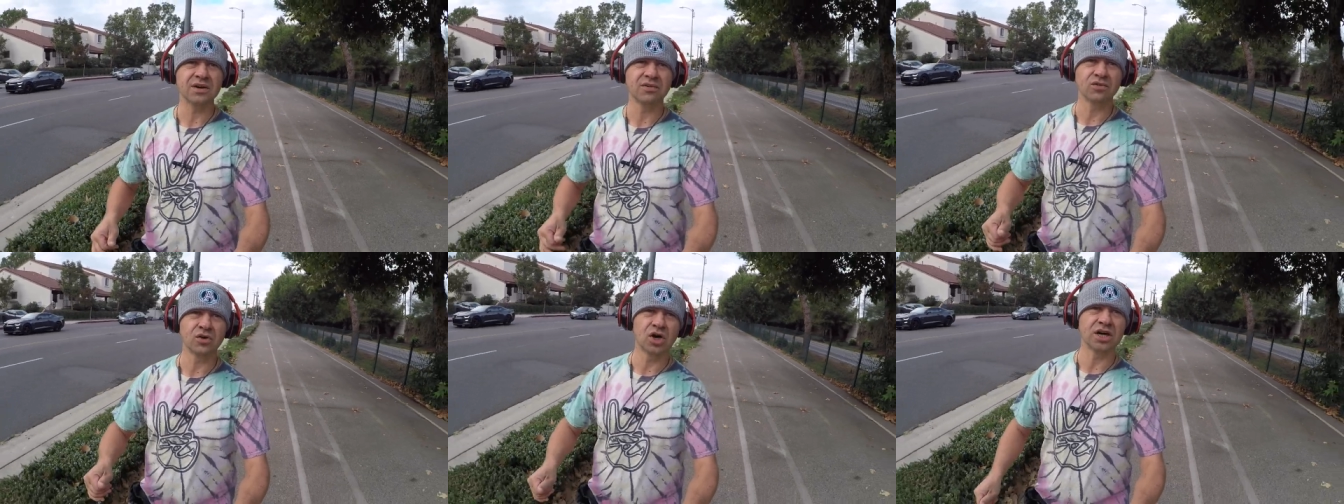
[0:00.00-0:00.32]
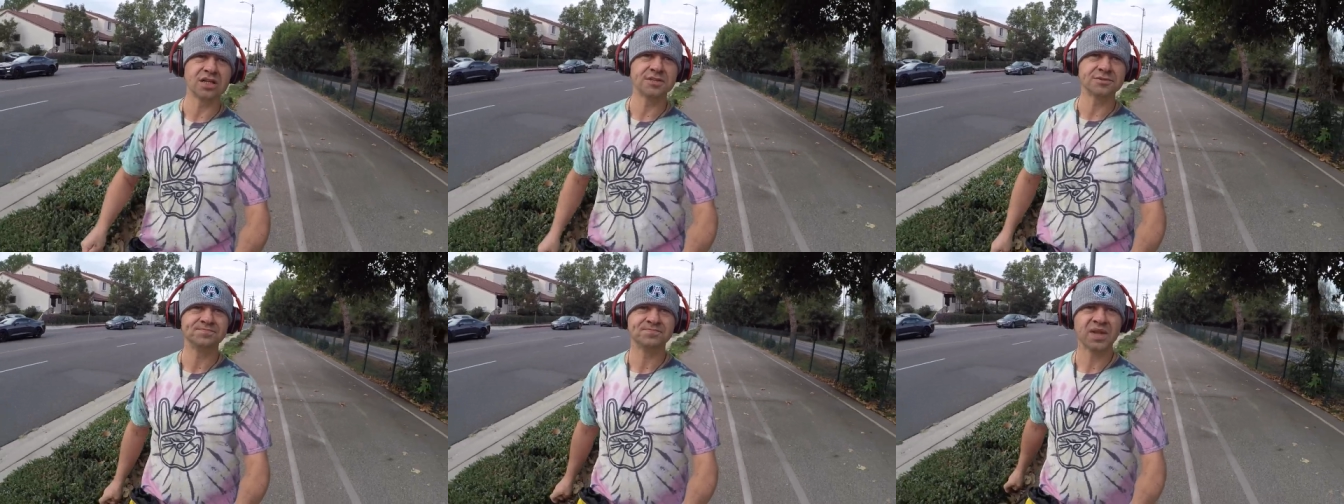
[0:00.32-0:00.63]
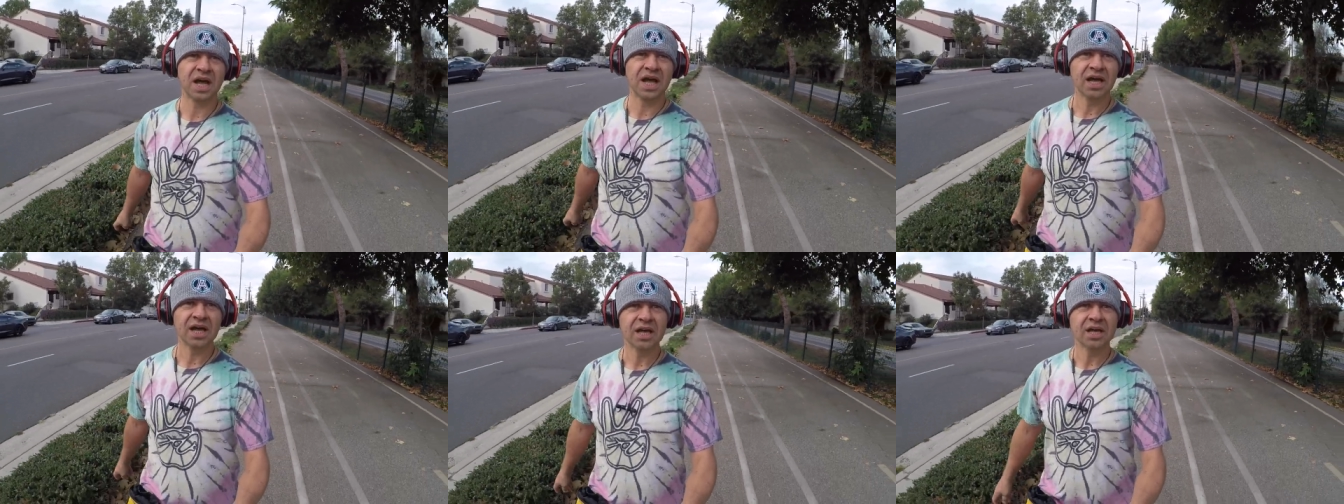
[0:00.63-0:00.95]
Вот.
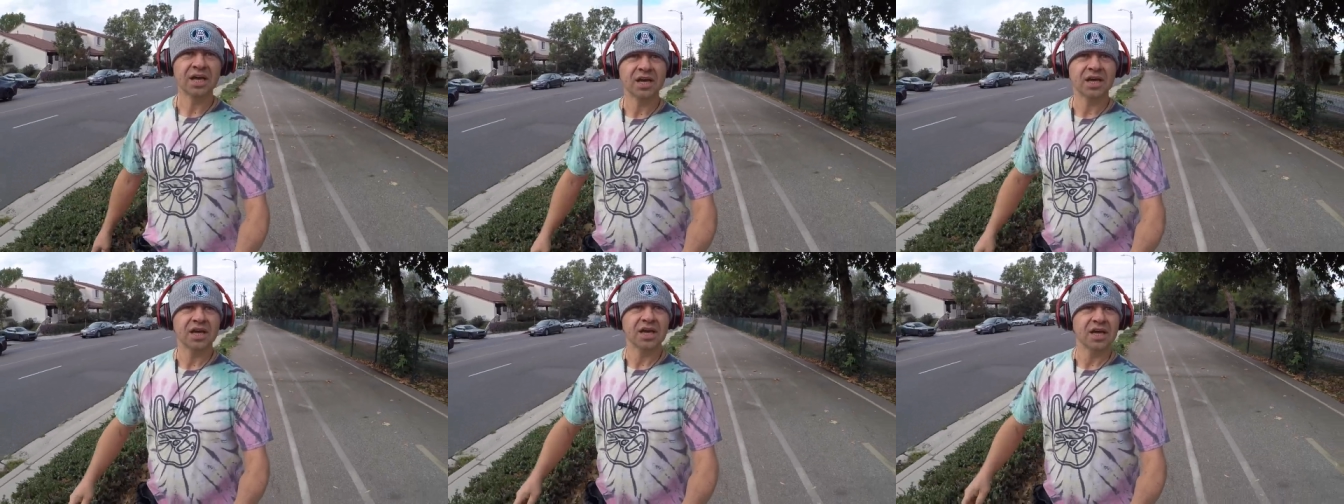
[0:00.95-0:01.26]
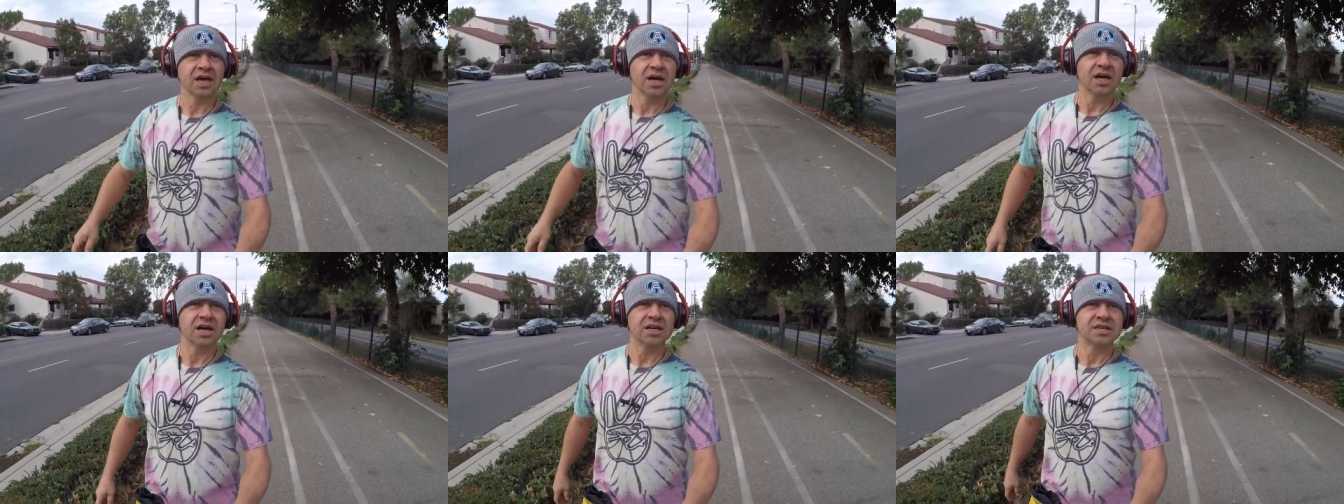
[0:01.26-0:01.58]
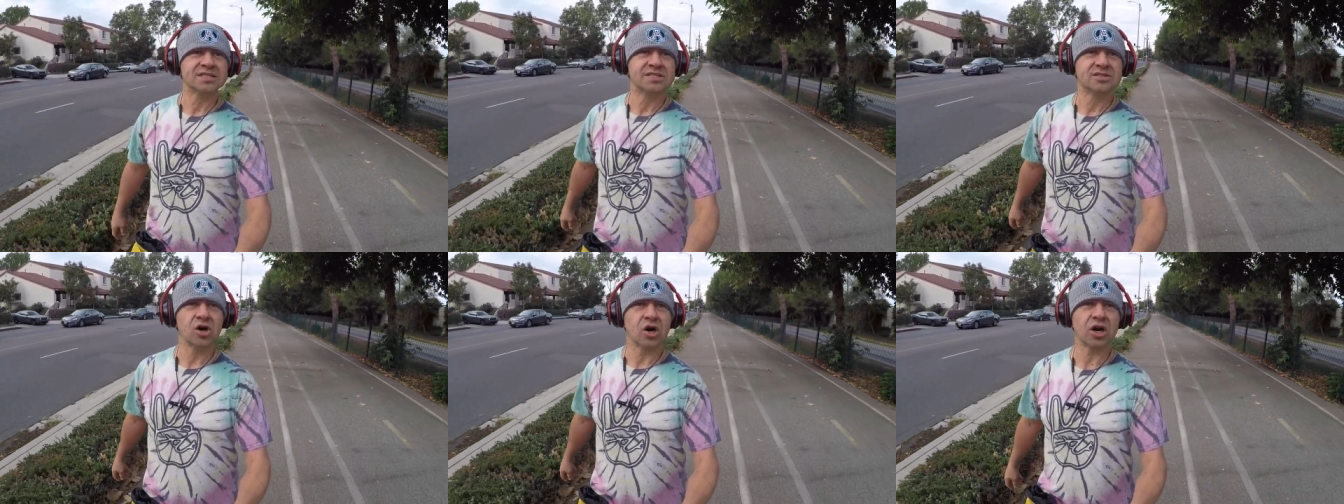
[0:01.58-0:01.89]

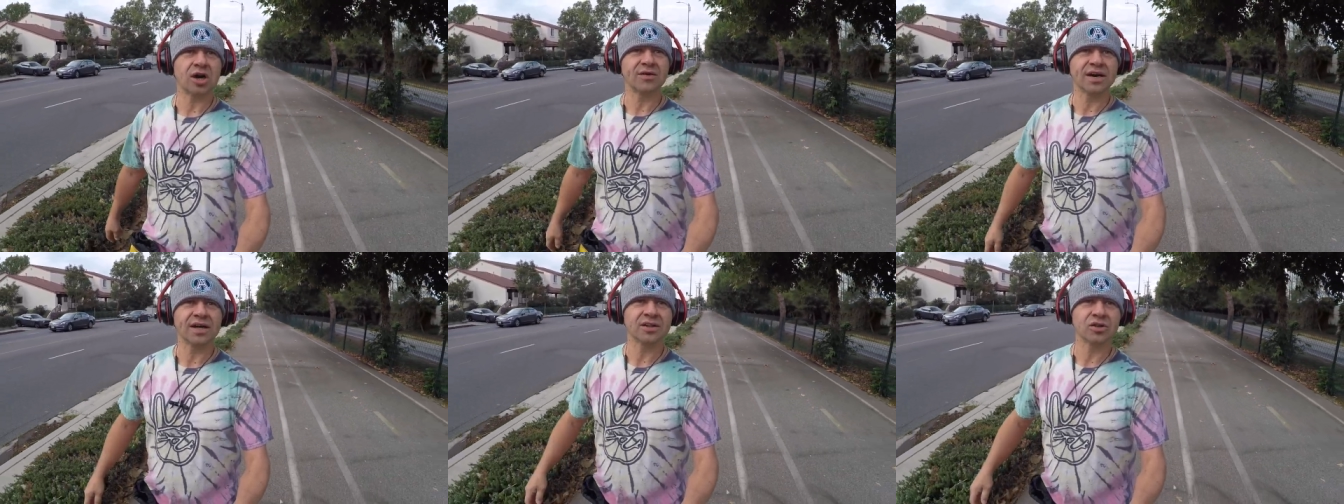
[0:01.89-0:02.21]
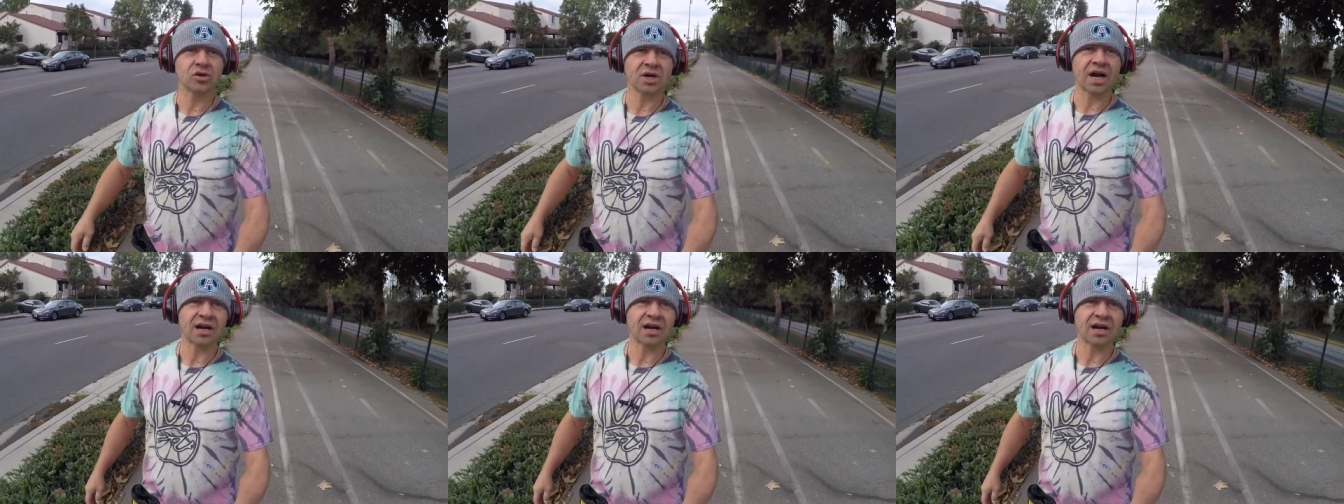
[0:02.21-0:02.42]
Здорово, но ну,